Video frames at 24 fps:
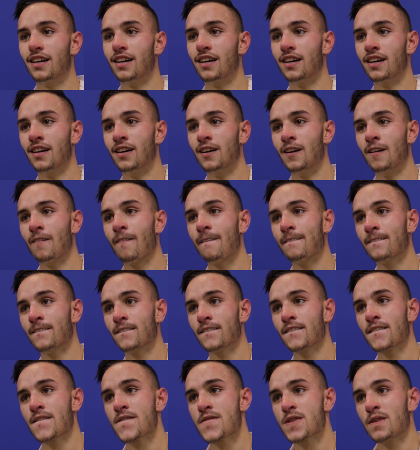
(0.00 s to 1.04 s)
Et ce combat contre
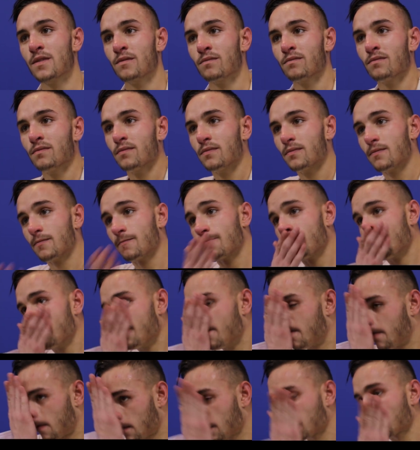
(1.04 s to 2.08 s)
l'Égyptien, ça peut être
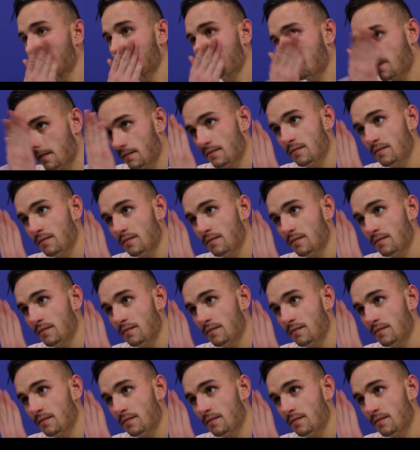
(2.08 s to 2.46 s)
un combat